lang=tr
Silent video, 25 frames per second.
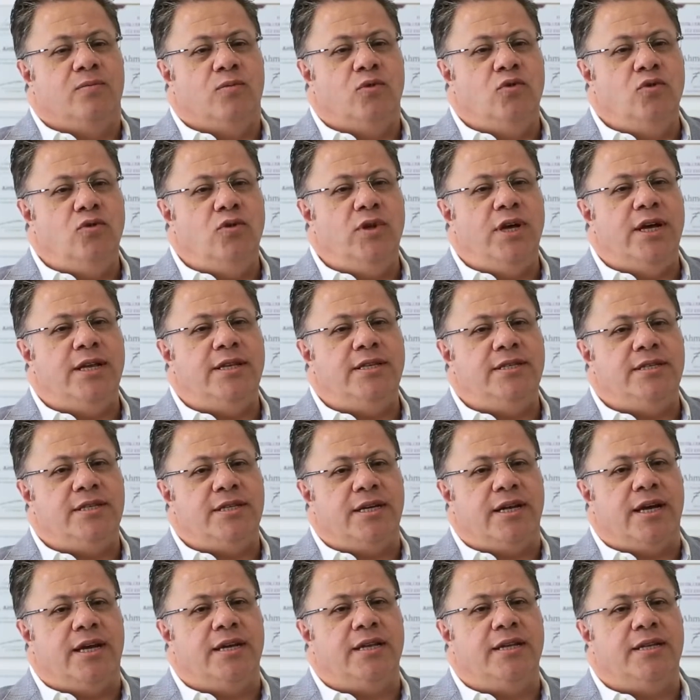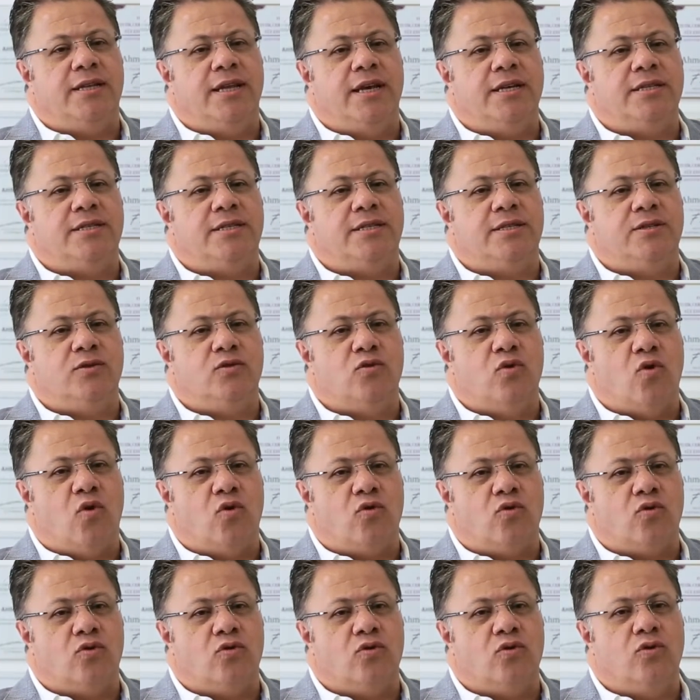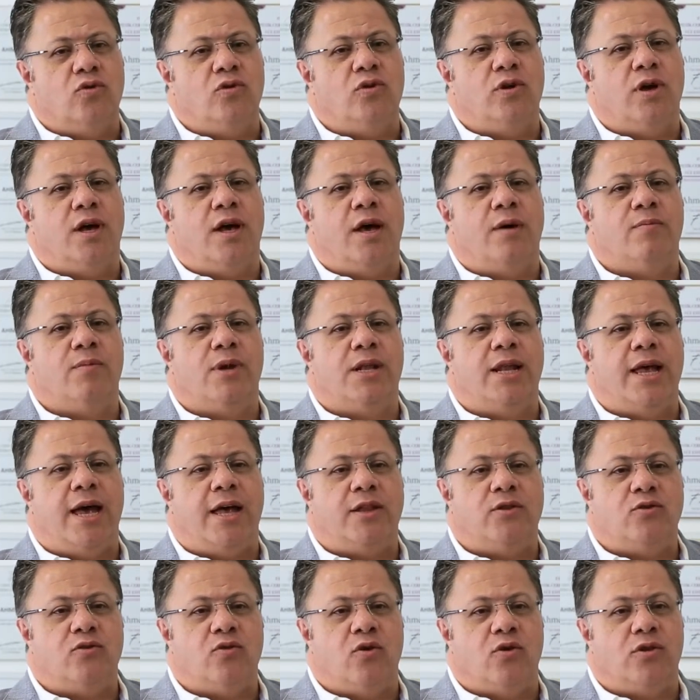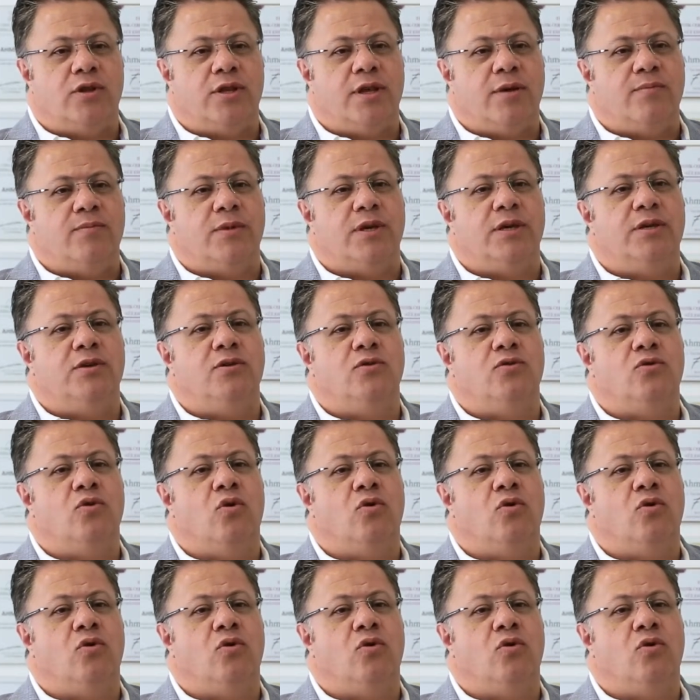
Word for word: Bunun yanı sıra teşhisin doğruluğu, ameliyat yöntemi,